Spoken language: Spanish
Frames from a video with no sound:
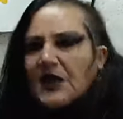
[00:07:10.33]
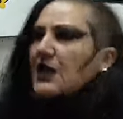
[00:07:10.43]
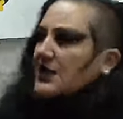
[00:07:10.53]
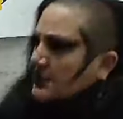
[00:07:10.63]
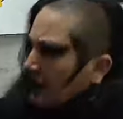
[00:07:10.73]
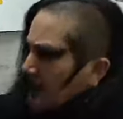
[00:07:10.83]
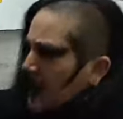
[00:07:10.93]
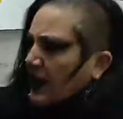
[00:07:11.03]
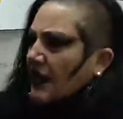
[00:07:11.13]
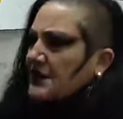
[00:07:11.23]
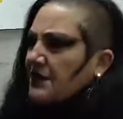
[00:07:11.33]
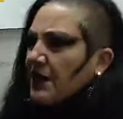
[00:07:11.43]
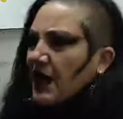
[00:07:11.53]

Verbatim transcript: Está bien que la Asamblea